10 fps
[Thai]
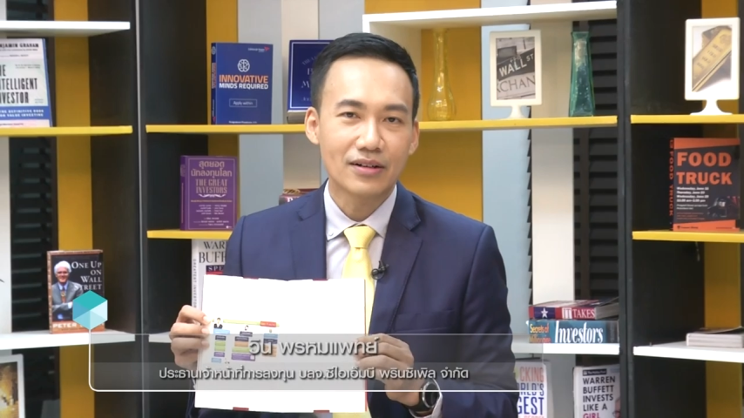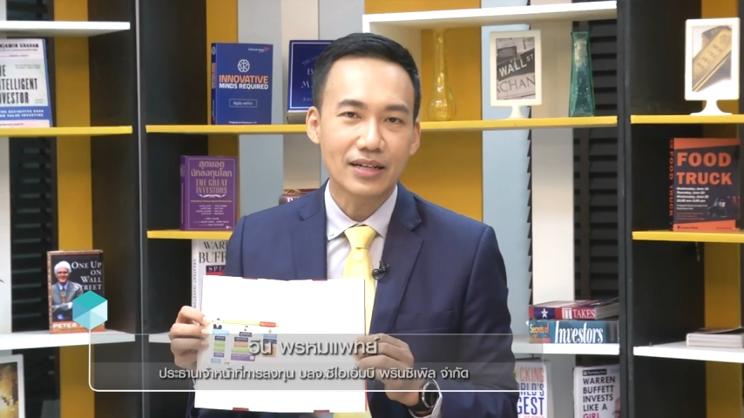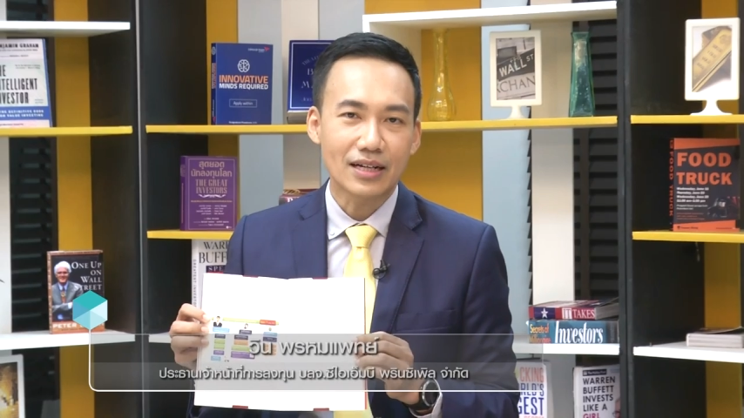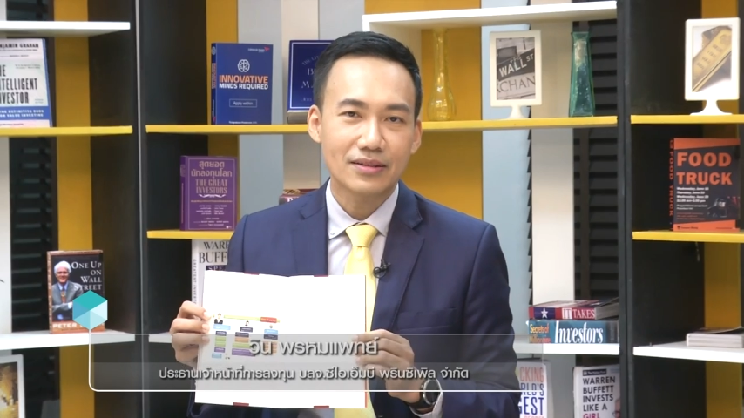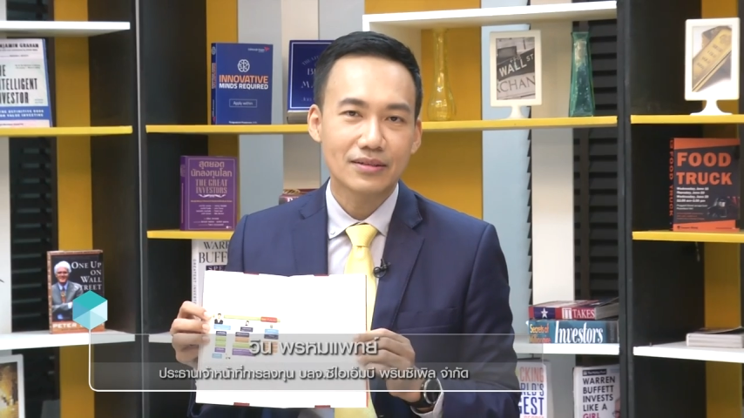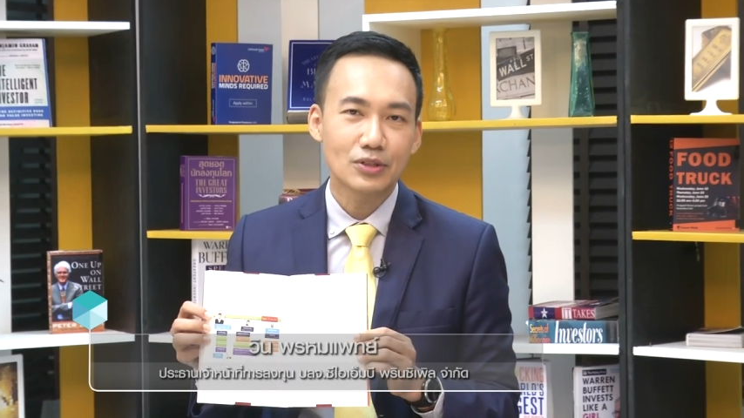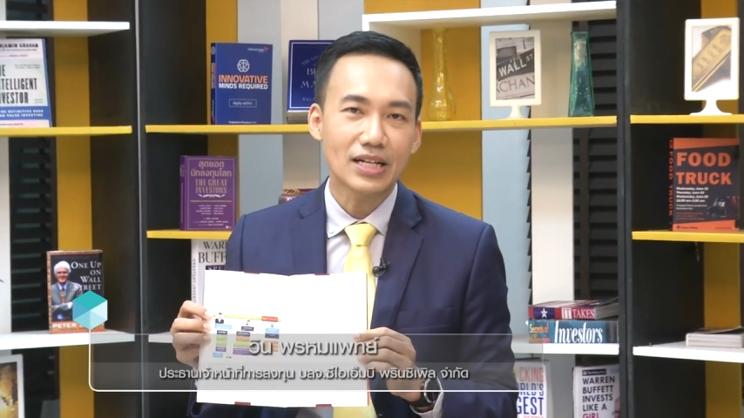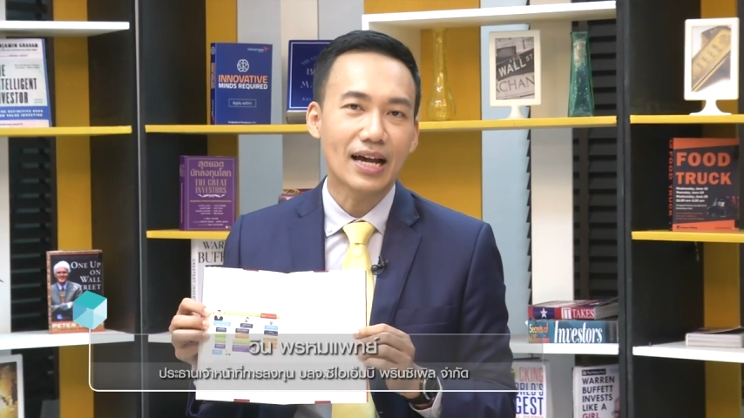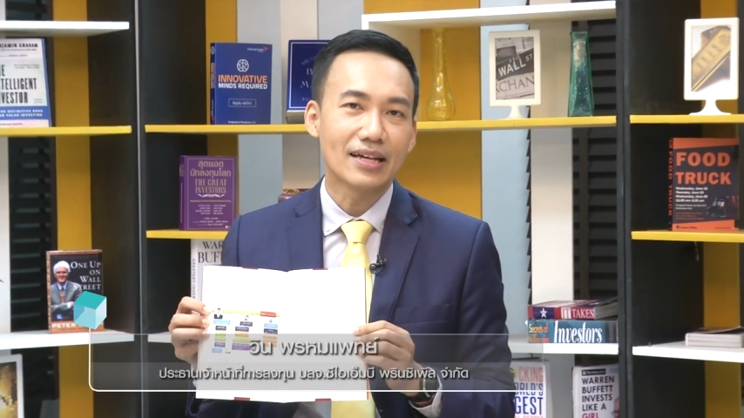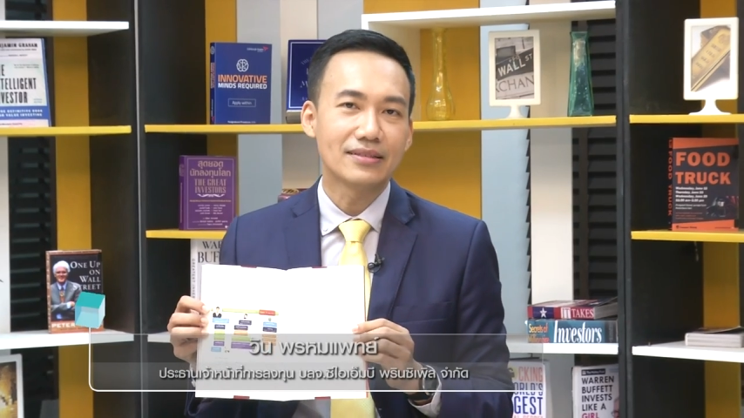เด็กผู้
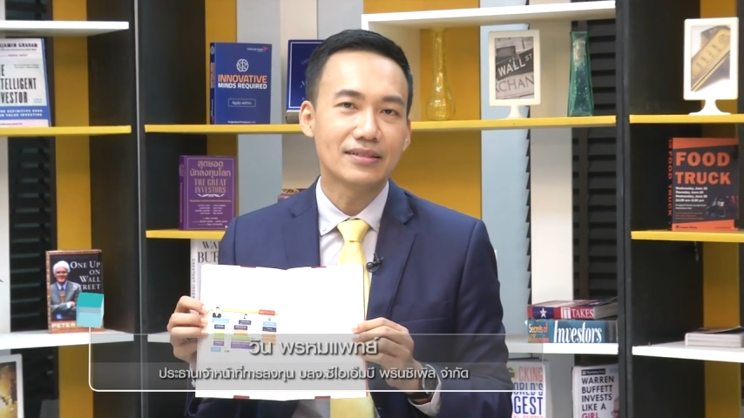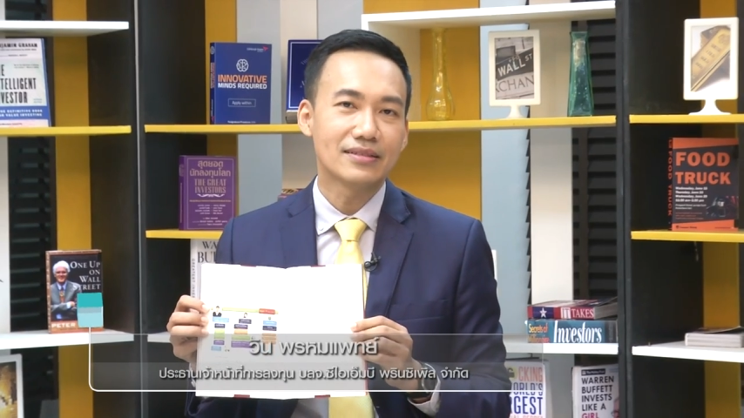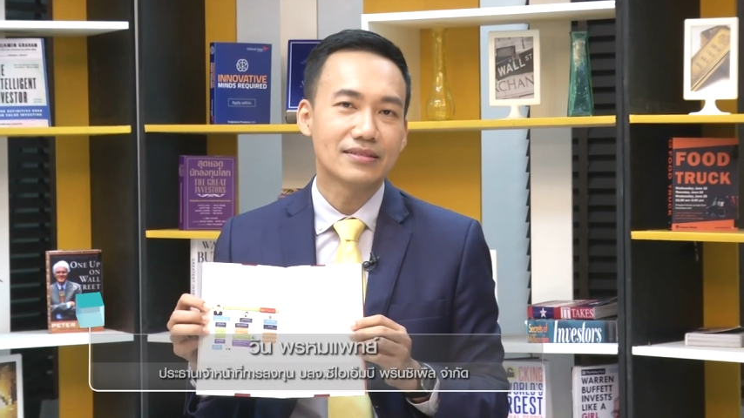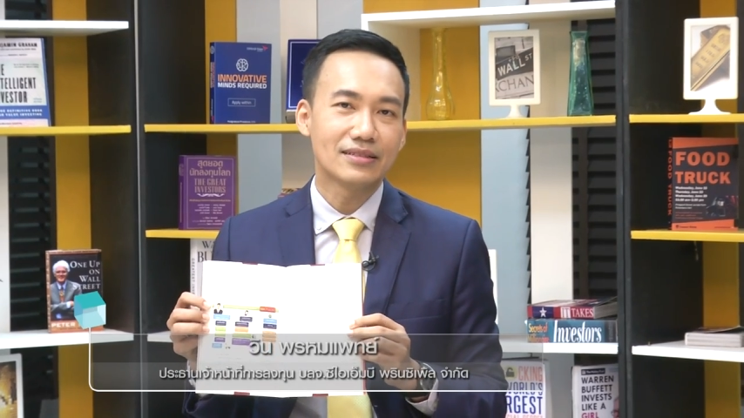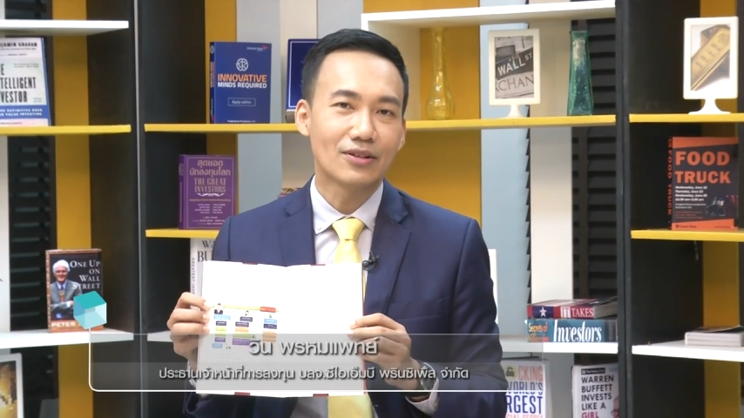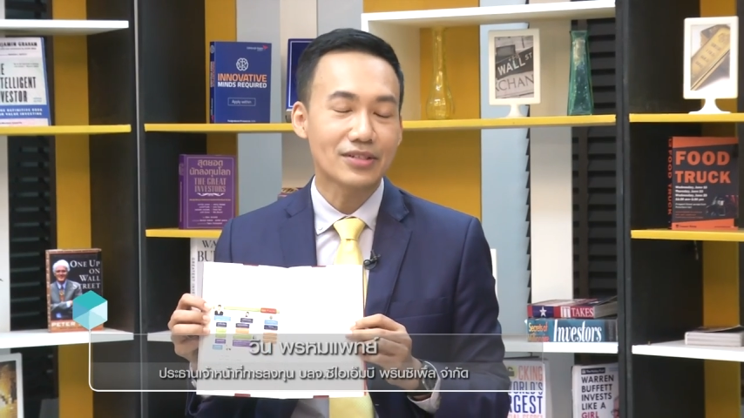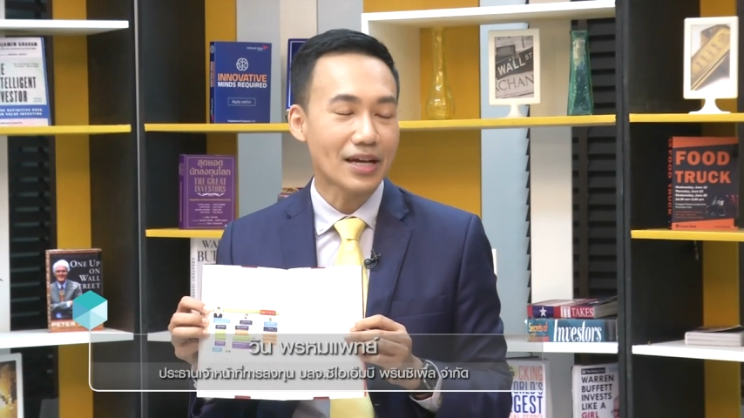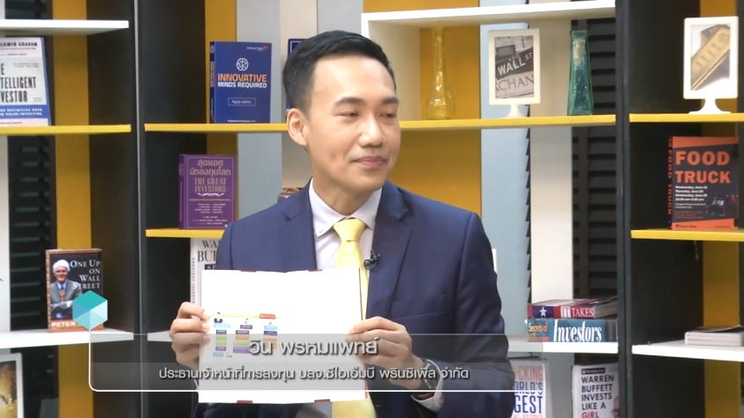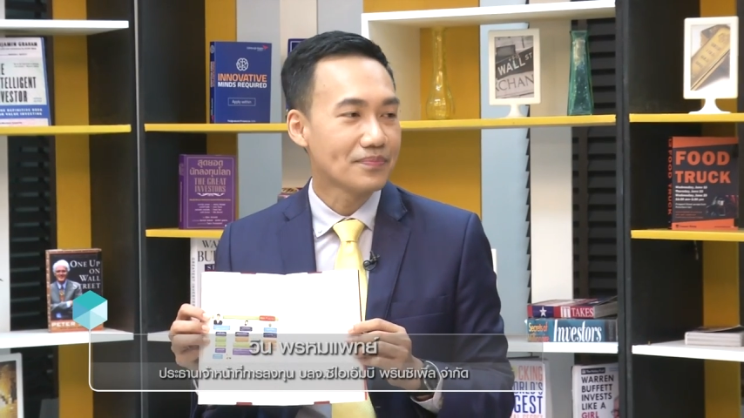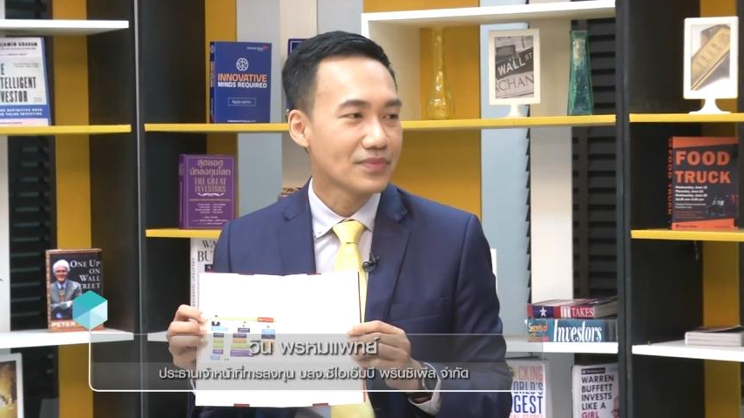ชายที่ชื่อน้องแช
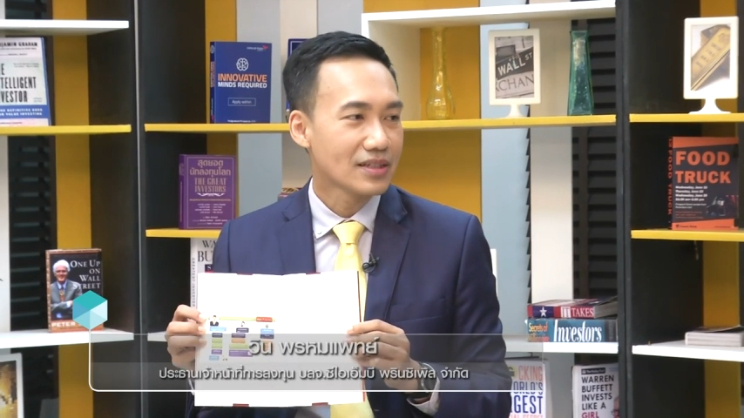มป์